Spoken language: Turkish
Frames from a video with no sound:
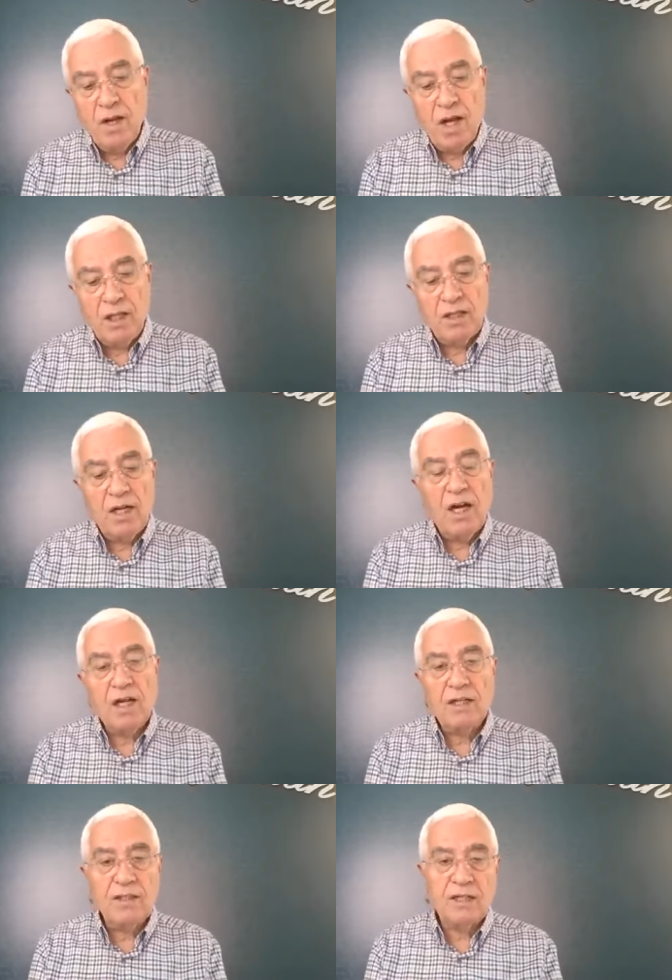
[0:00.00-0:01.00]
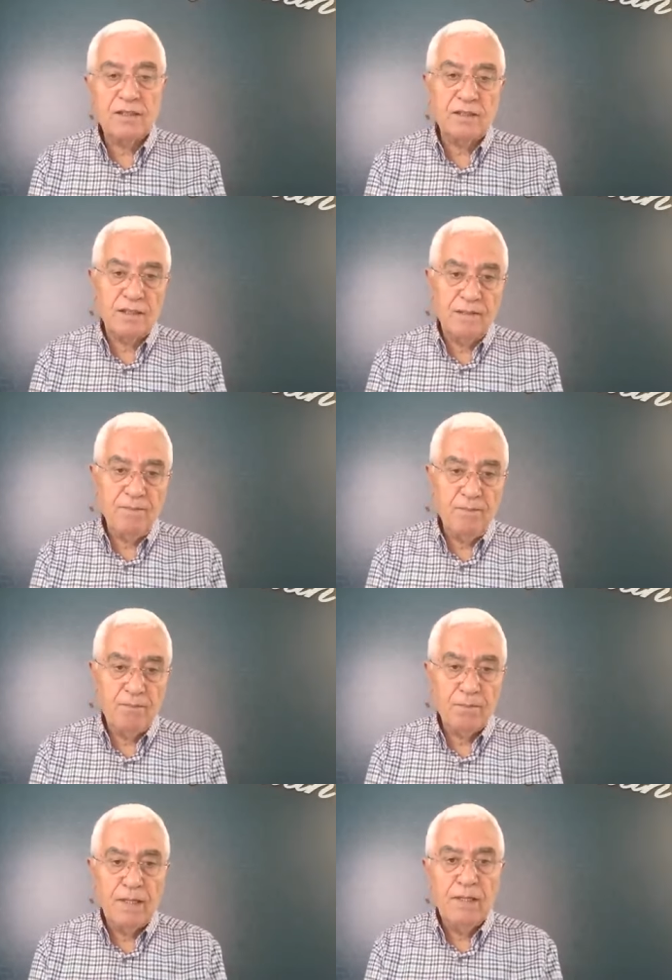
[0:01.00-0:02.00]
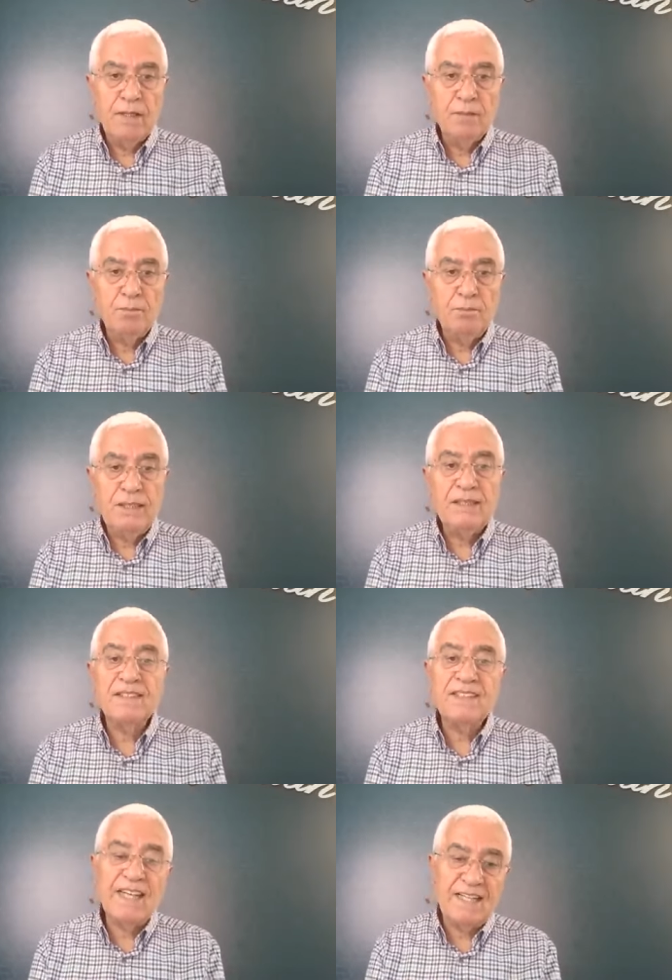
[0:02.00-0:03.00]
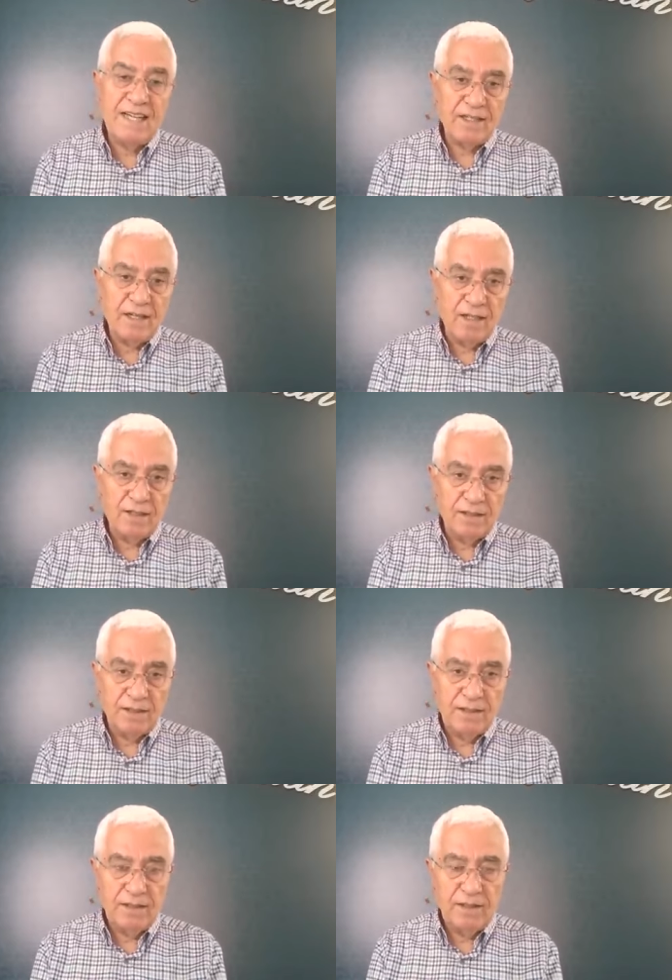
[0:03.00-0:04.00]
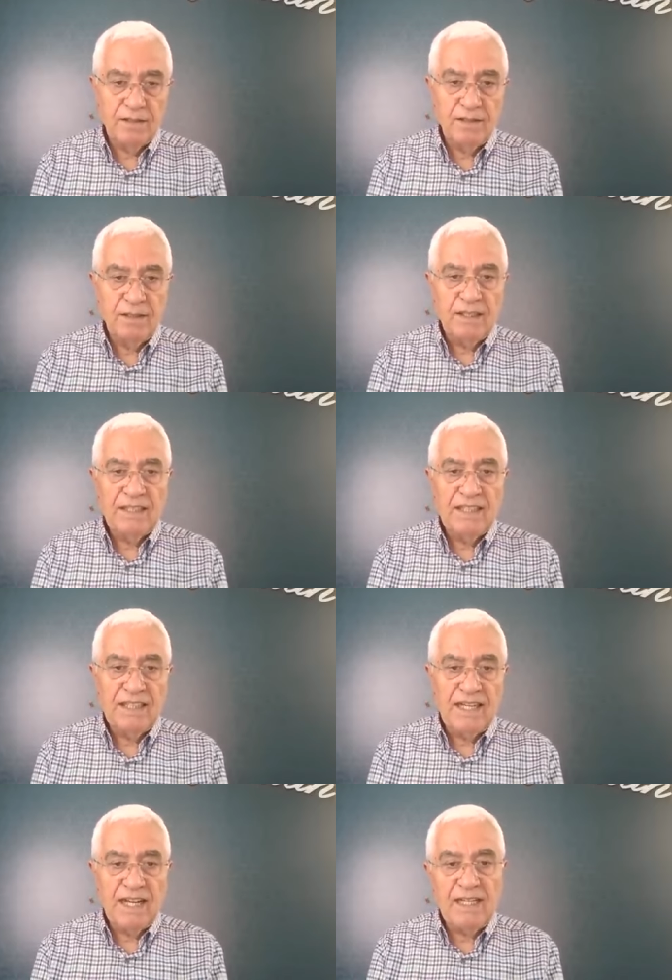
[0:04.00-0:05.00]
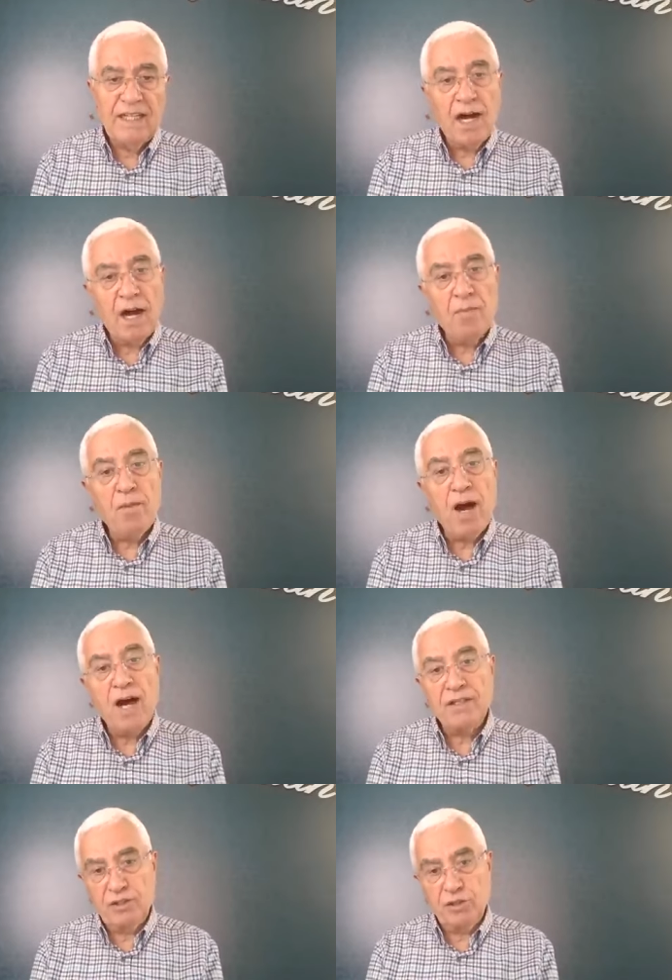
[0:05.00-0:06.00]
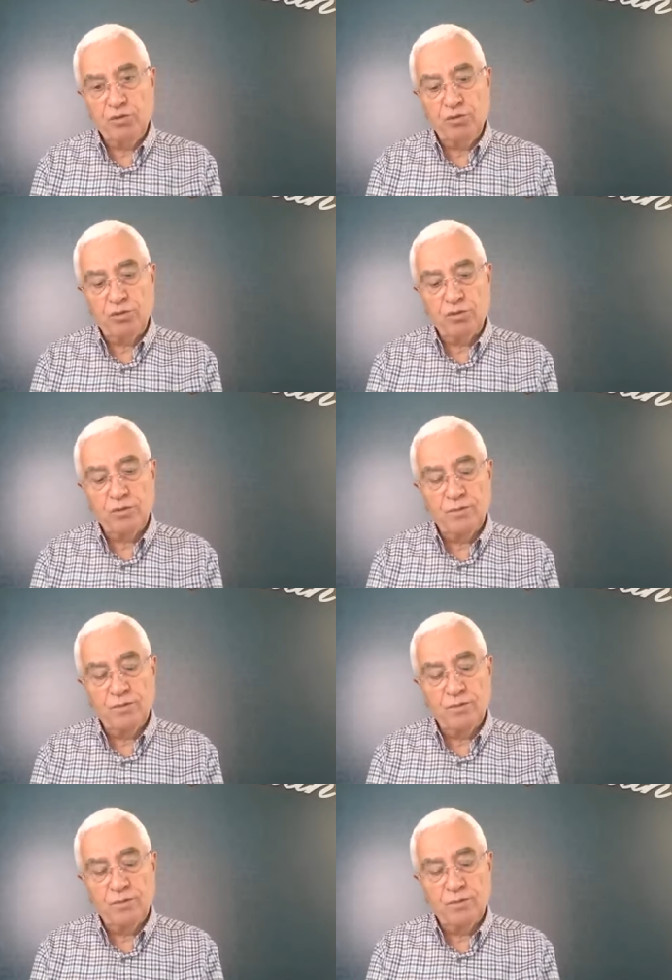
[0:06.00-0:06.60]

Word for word: Allah aralarında bin sene kaldı, elli am hariç diyor.